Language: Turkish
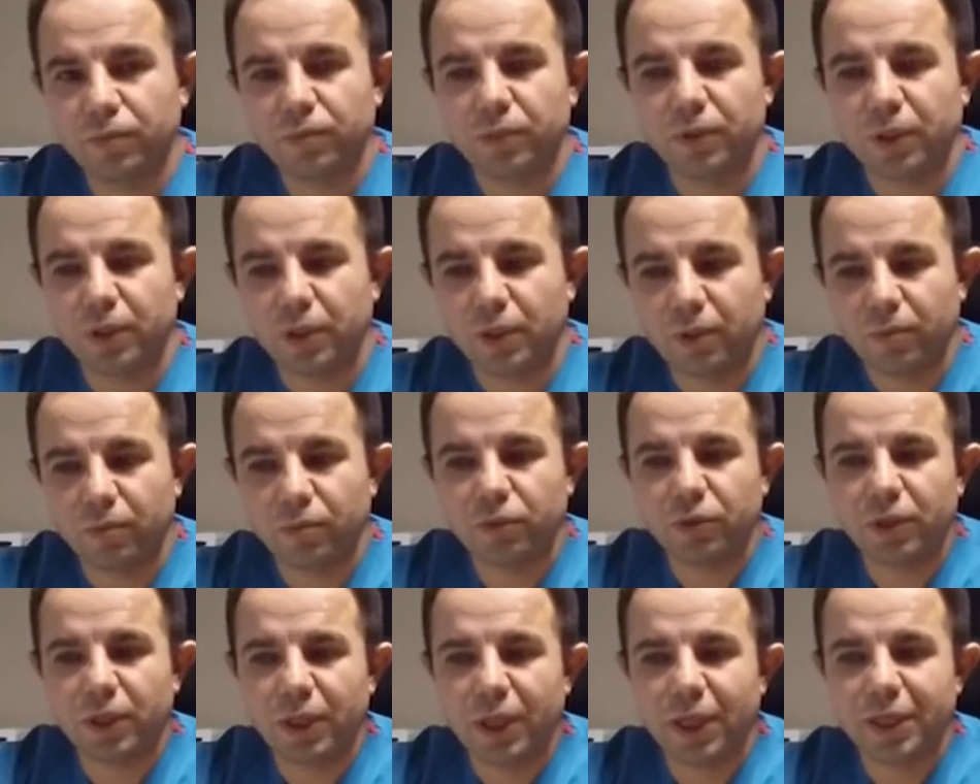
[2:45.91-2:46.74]
E,
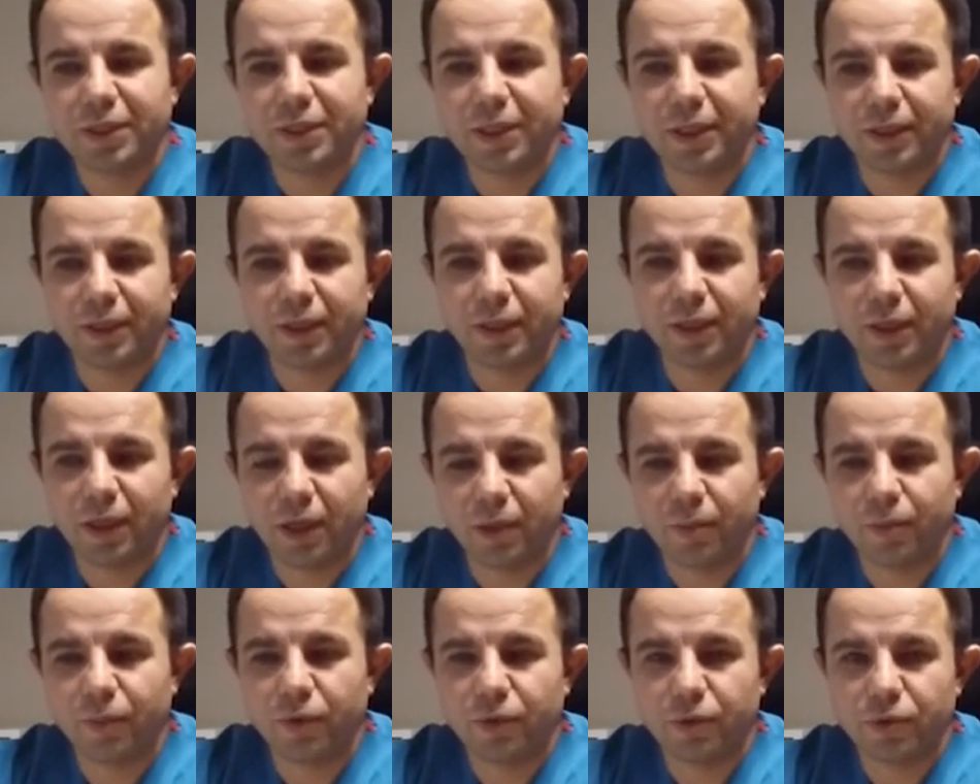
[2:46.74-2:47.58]
burada lazerde ne
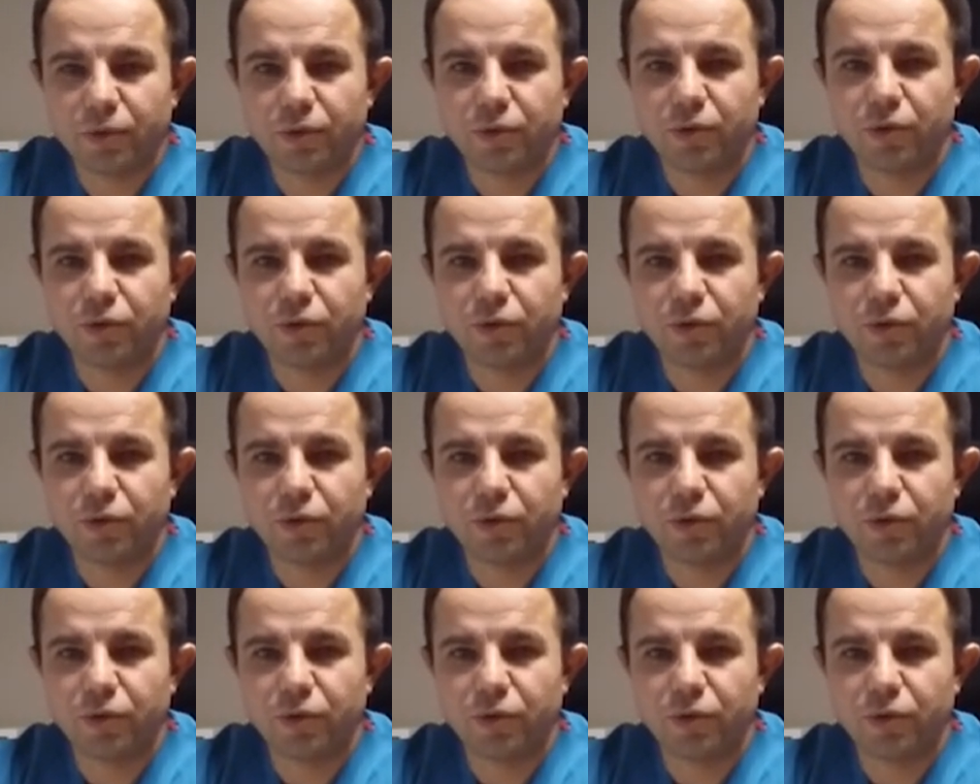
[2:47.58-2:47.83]
yapıyoruz?